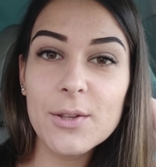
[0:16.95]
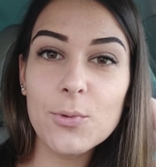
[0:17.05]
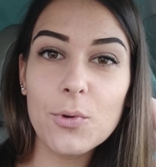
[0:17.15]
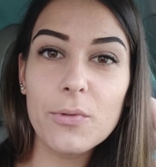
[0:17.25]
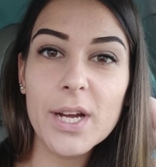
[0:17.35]

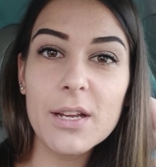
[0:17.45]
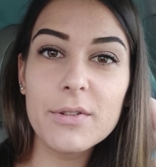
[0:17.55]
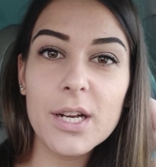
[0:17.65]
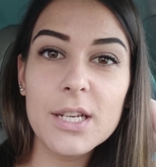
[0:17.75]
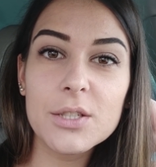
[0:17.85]
Donc, on va aller
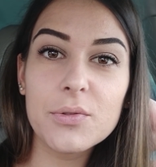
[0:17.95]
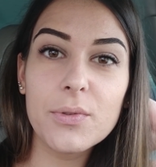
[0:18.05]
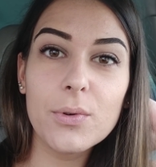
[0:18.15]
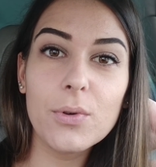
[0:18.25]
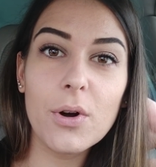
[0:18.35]
voir les
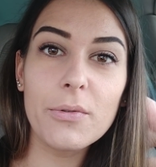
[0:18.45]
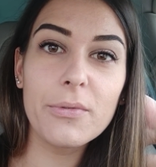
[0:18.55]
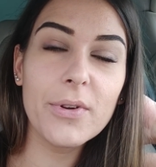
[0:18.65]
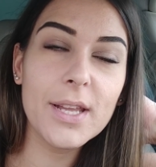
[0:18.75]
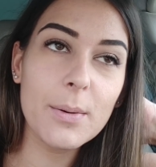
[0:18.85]
chevaux en
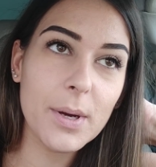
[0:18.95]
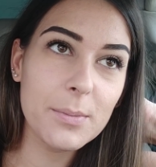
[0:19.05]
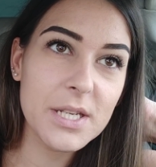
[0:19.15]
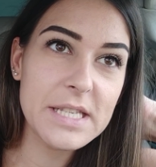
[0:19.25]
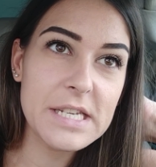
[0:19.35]
fin
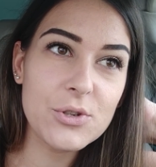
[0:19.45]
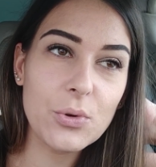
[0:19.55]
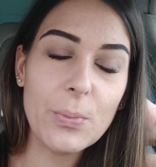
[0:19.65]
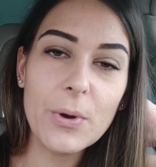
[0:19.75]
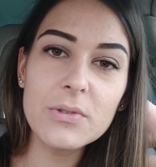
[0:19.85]
d'après-midi, je
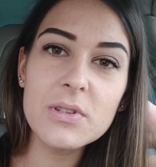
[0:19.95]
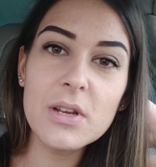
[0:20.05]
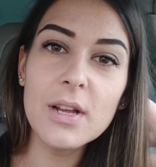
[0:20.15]
pense.